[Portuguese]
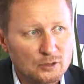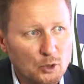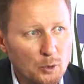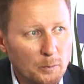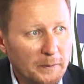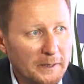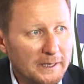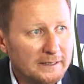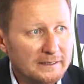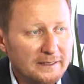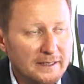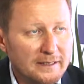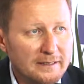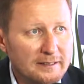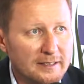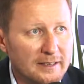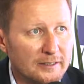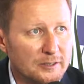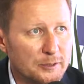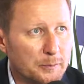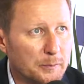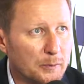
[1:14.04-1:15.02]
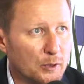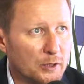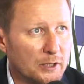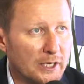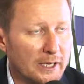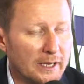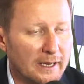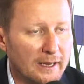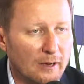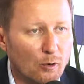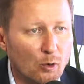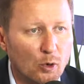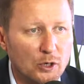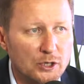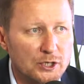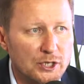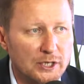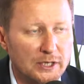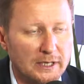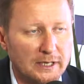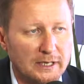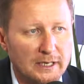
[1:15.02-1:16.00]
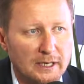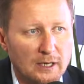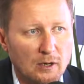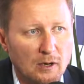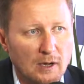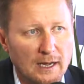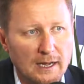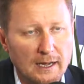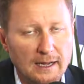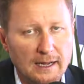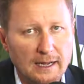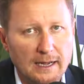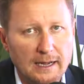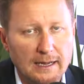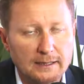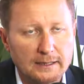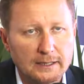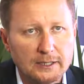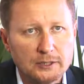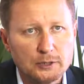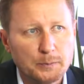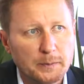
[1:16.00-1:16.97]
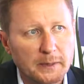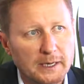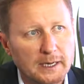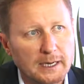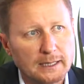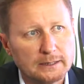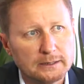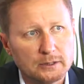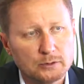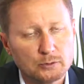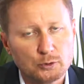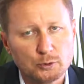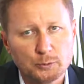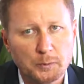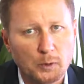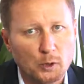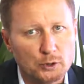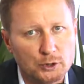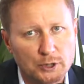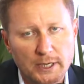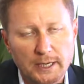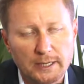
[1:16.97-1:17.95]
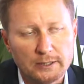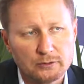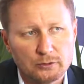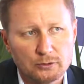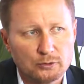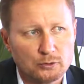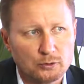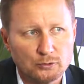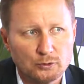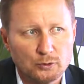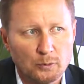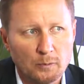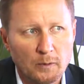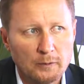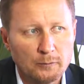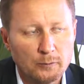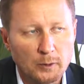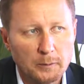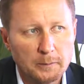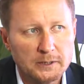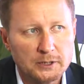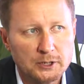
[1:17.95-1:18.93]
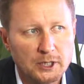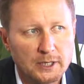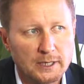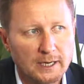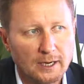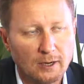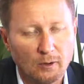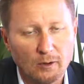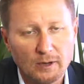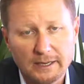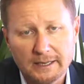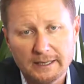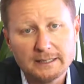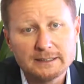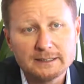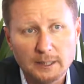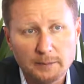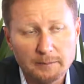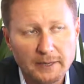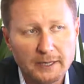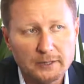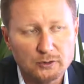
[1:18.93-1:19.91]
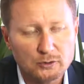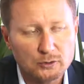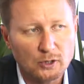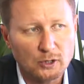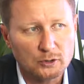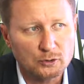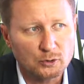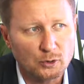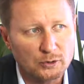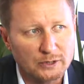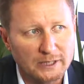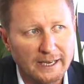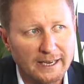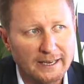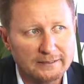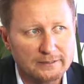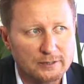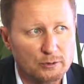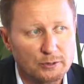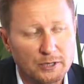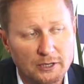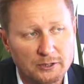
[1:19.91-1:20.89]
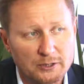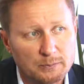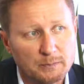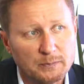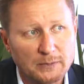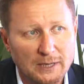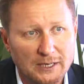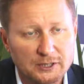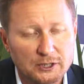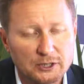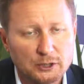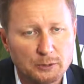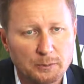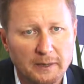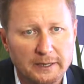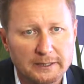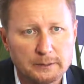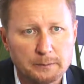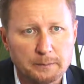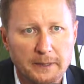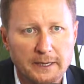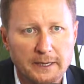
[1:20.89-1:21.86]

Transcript: Super interessante, porque hoje a grande pegada dos projetos, de uma forma geral, e também dos nossos hotéis, o que a gente mais